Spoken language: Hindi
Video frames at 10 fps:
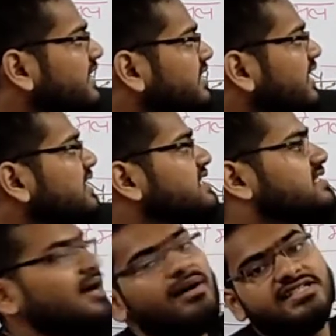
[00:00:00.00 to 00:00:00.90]
भाग लेना
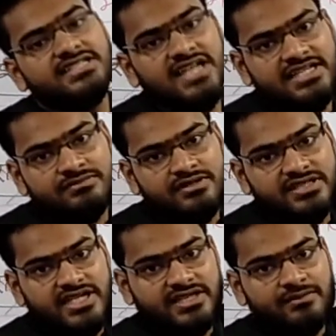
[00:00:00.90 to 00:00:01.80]
सामाजिक
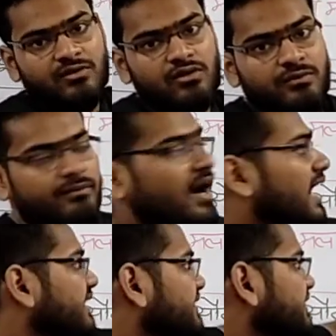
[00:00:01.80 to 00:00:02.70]
क्षेत्र में वो
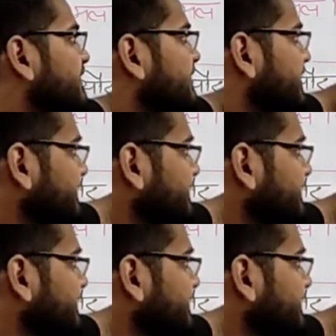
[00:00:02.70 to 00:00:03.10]
भाग ले सकते